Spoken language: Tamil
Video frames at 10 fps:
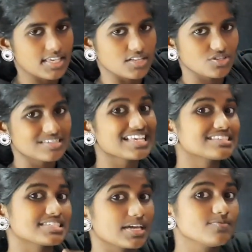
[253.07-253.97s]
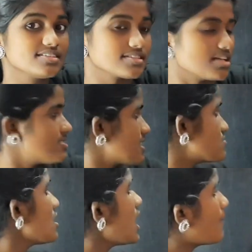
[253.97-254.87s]
ஏஜ் சிக்ஸ் டைம்ஸ் இஸ் சன்ஸ்
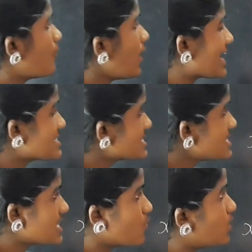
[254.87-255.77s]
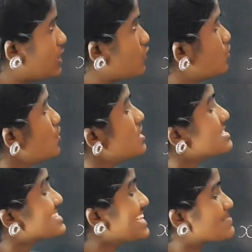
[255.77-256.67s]
ஏஜ் அப்போது எக்ஸ் இஸ் ஈக்குவல் டு
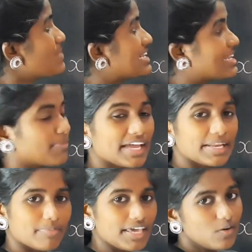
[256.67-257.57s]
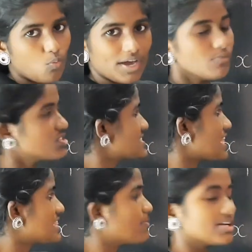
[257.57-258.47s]
சிக்ஸ் மல்டிப்ளைட் பை ஒய் விச் இஸ்
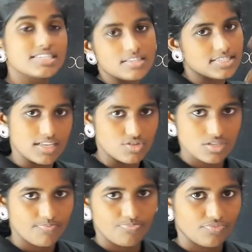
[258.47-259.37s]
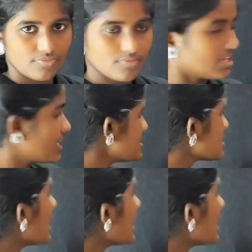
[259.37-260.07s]
நத்திங் பட் சன்ஸ் ஏஜ் எஸ்